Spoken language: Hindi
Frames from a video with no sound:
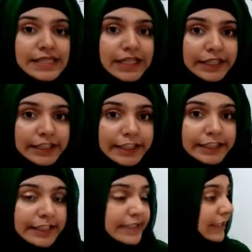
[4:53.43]
जैसे करंट
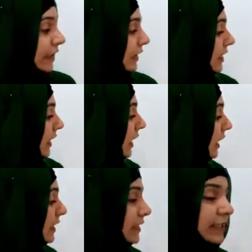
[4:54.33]
इंक्रीज करता जाएगा
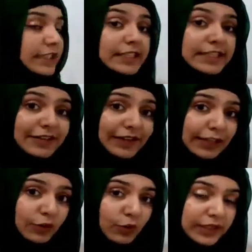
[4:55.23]
इस इसकी
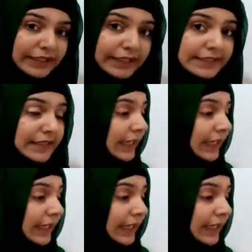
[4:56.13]
वैल्यू इंक्रीज